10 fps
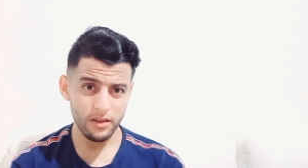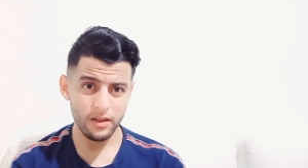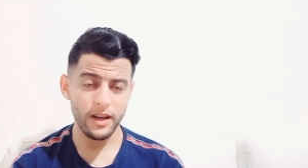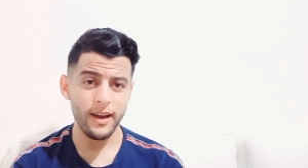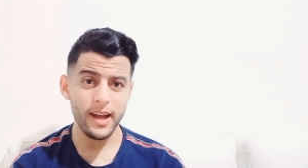
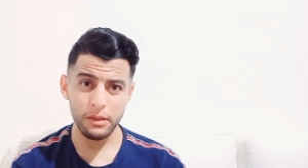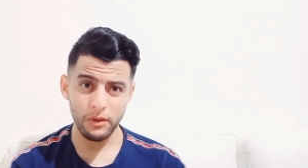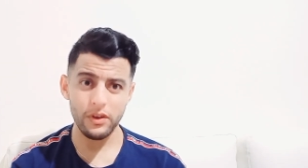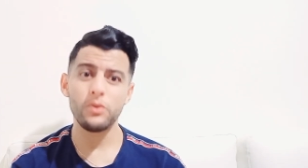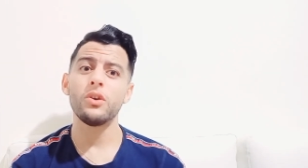عادي ما
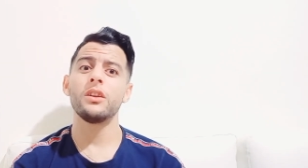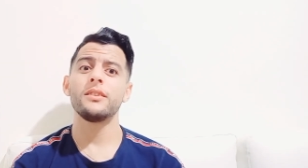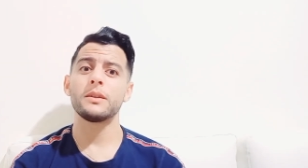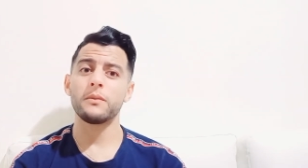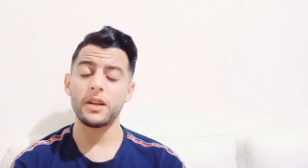فيه والو
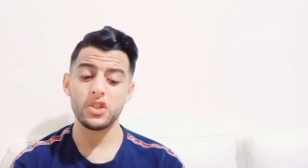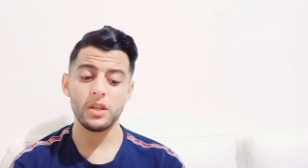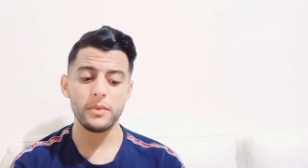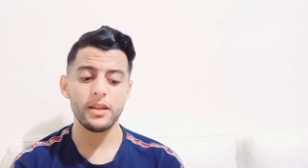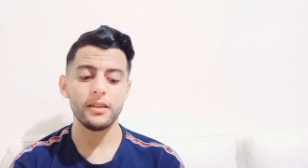الانسان ميبقاش
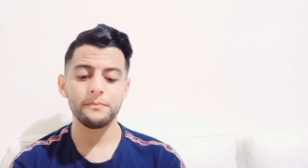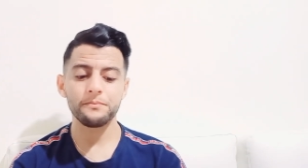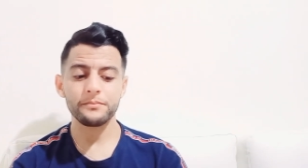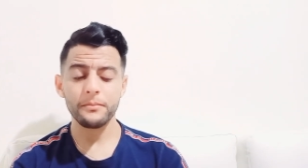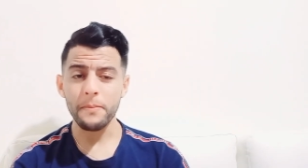يمن
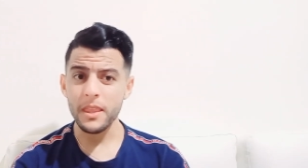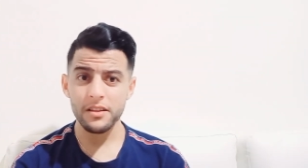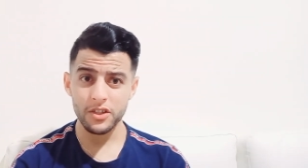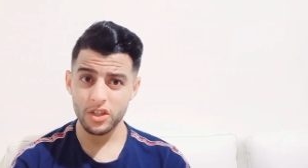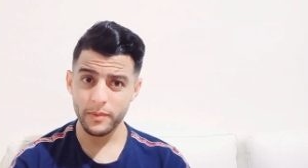
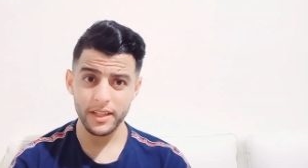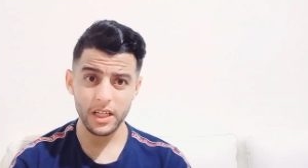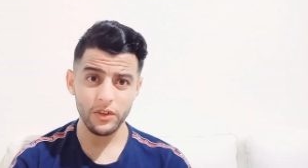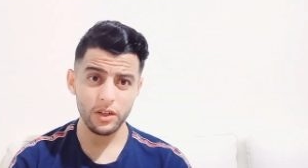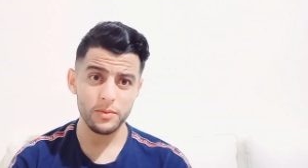تنتوما درت
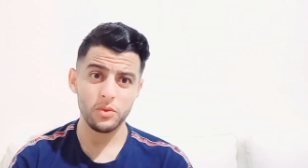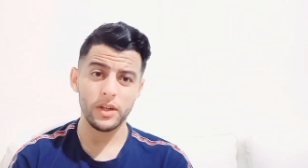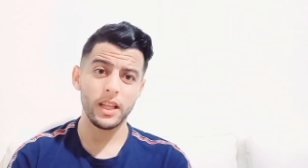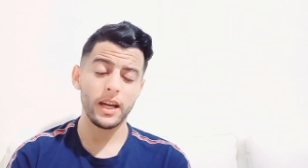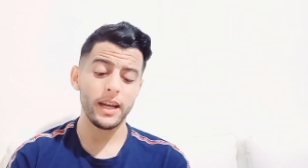فيكم
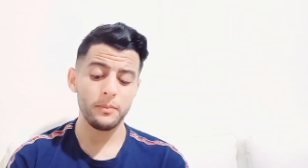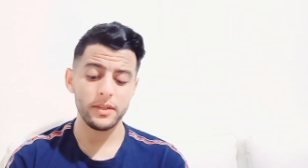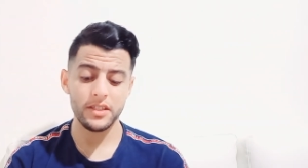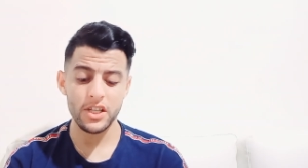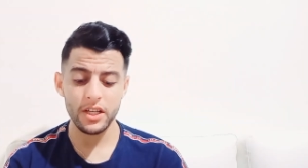سعاد الخير ما
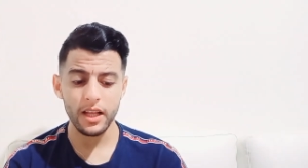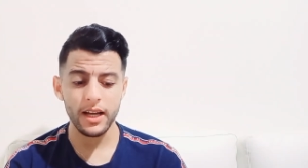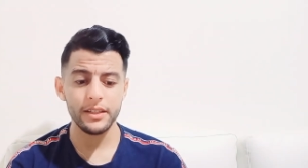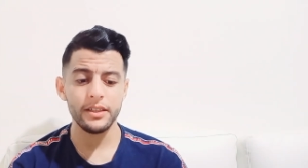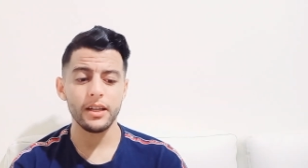تنساش هاد
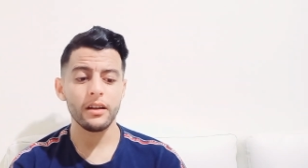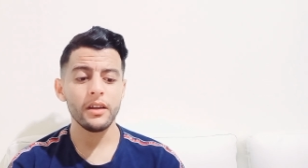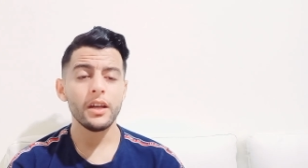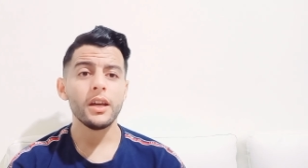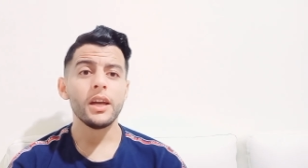القضيه
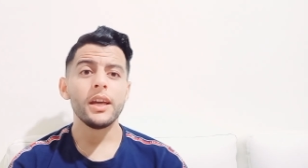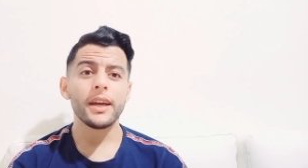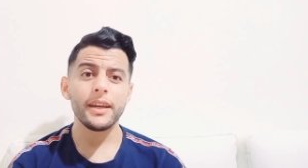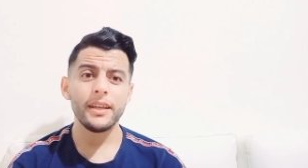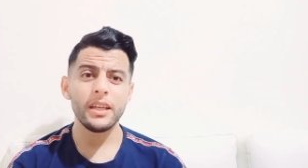
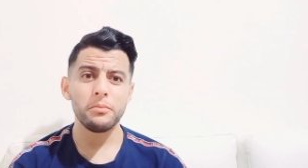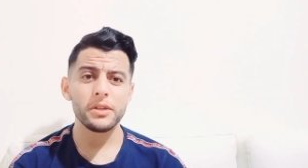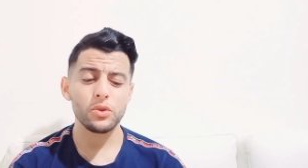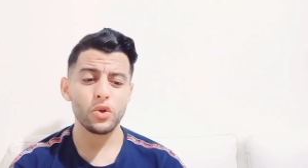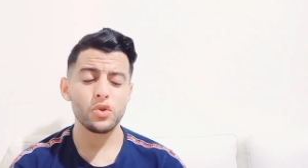غير هي
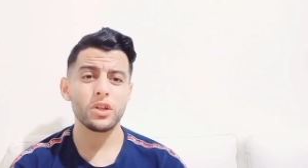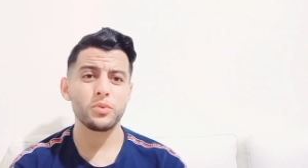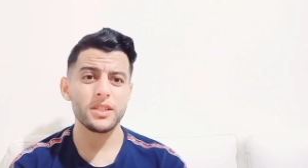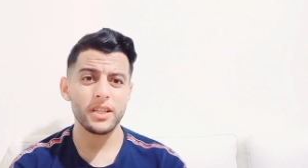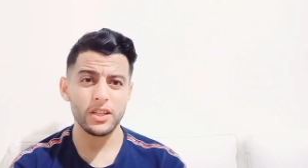باش تخرج
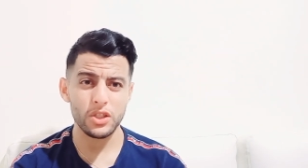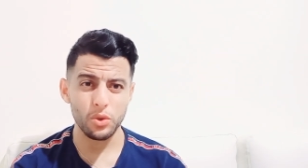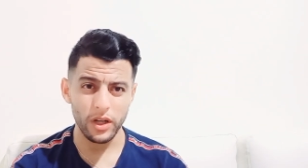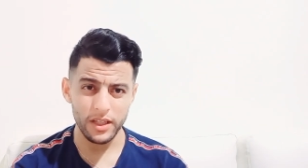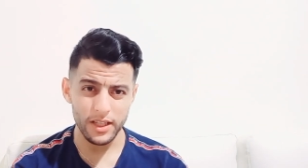كتوسخ
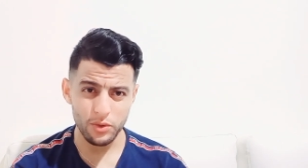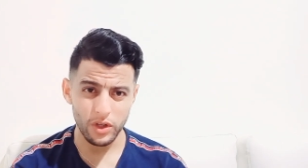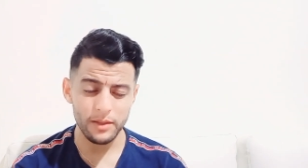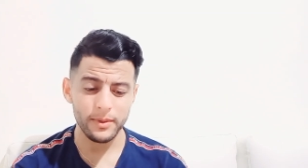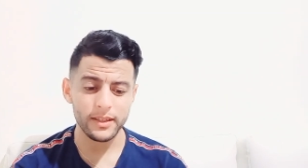الصوره ديال
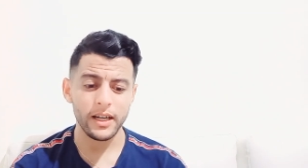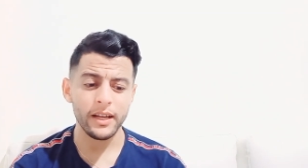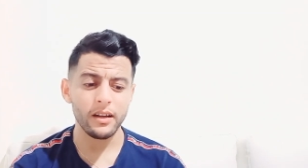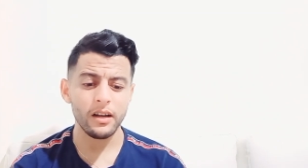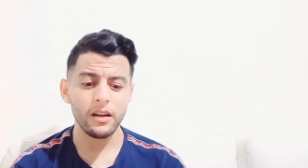سعاد بهاد
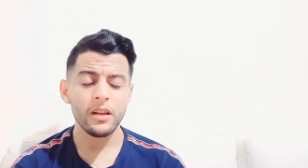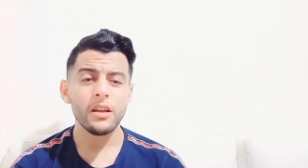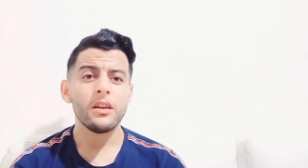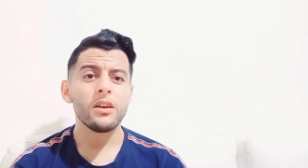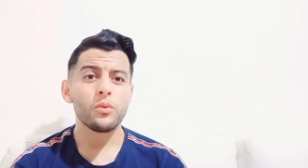الطريقه
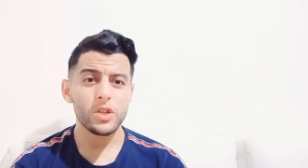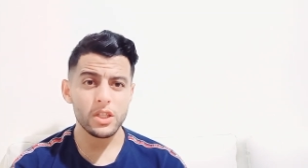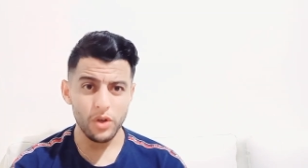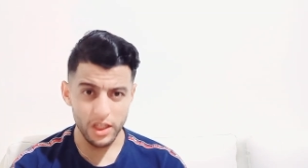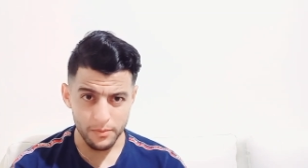
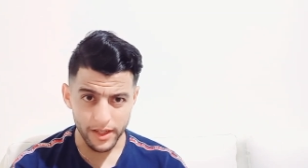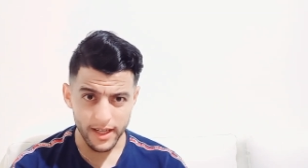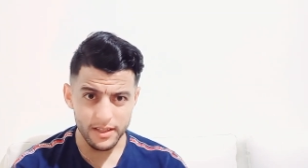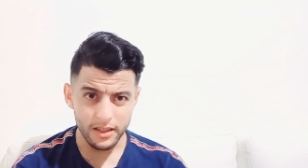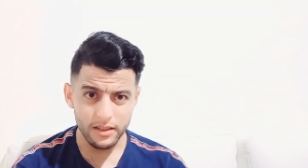والسعاد الى